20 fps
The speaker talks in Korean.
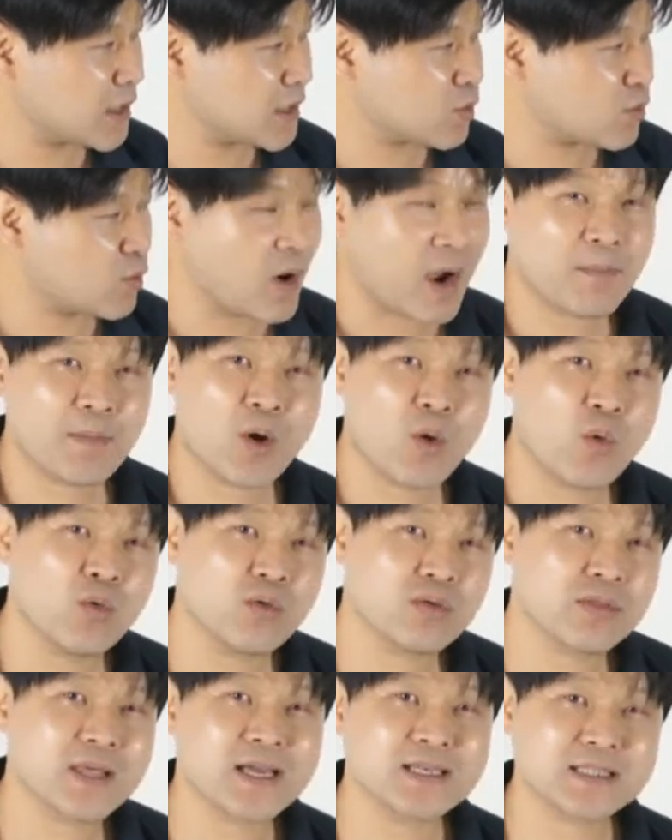있고, 아마
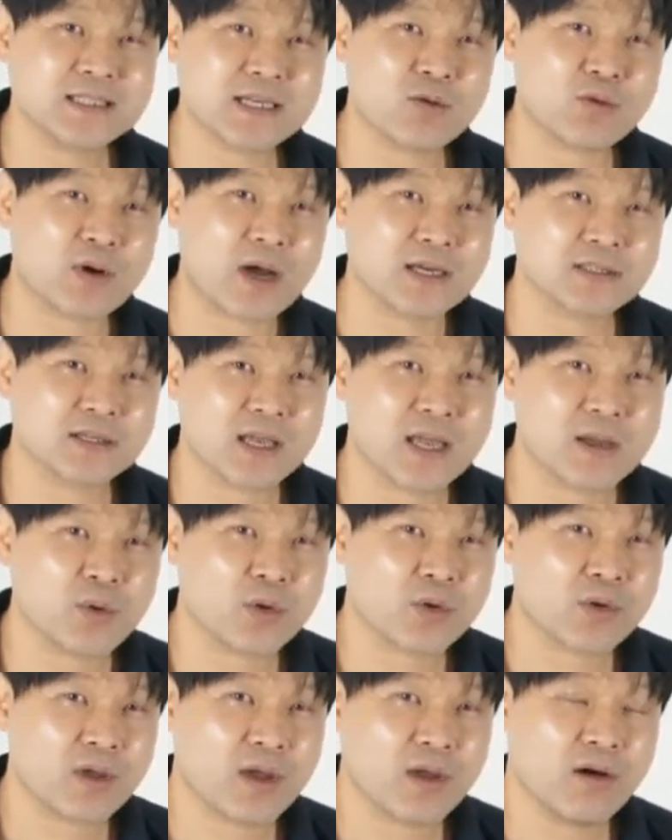5 사이즈라고 가정해
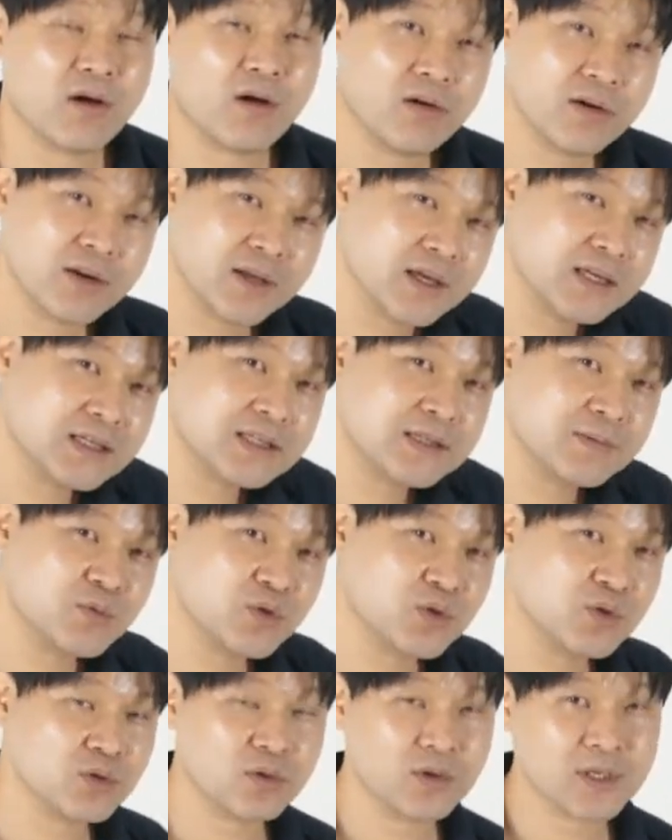볼게요. 허리
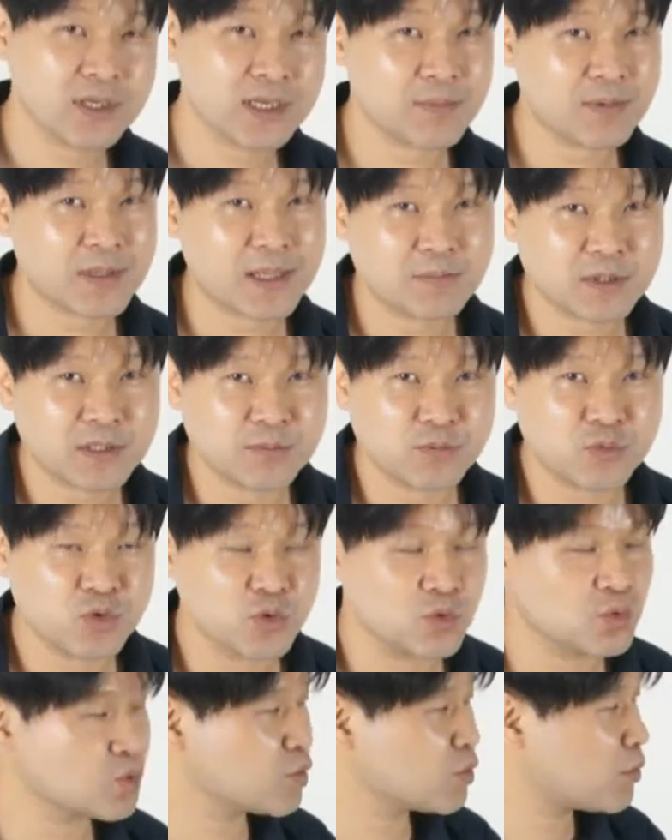26, 힙
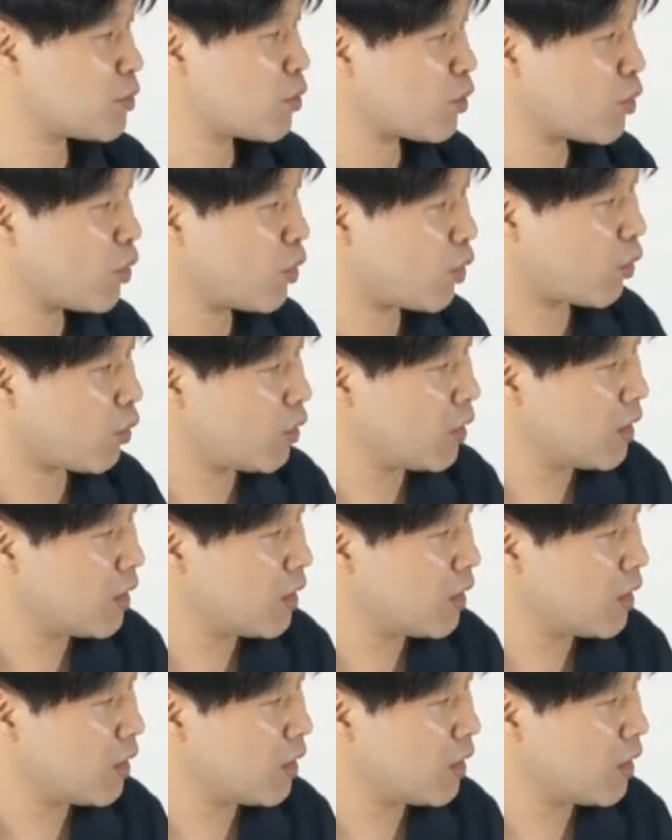36으로 보고,